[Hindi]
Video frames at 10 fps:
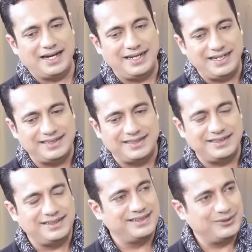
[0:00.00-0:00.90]
अगले
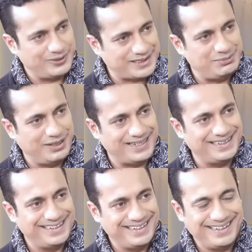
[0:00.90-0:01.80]
दिन उसके बाद
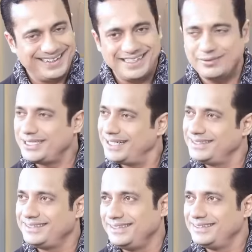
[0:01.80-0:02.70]
या शायद
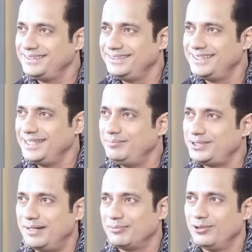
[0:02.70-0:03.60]
सेम
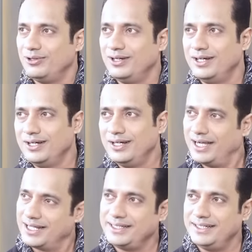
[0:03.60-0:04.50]
शाम को
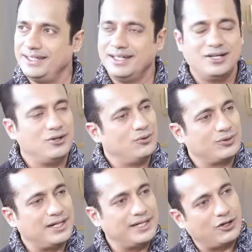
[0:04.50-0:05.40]
अगले दिन
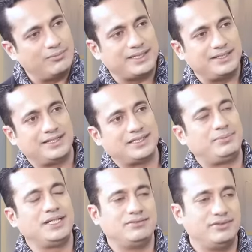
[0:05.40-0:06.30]
उनका एक और मैसेज आता है प्रिय